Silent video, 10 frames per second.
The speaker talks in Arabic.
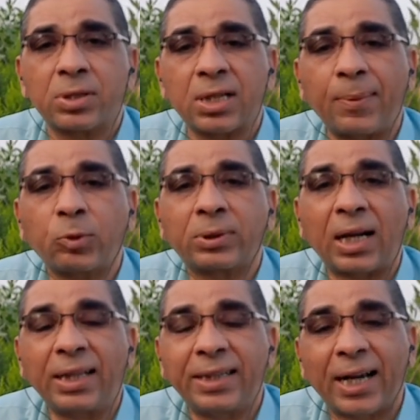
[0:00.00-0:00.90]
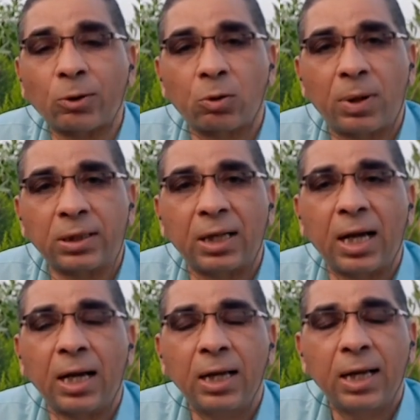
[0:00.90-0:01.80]
بالظبط وبالتالي احتياجاته
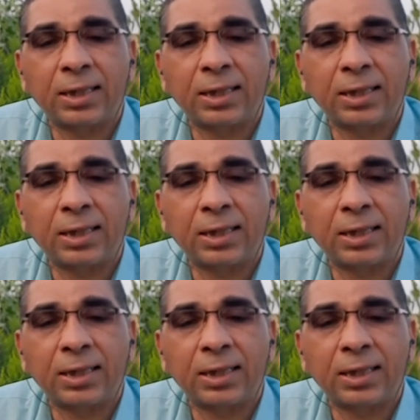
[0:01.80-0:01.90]
المية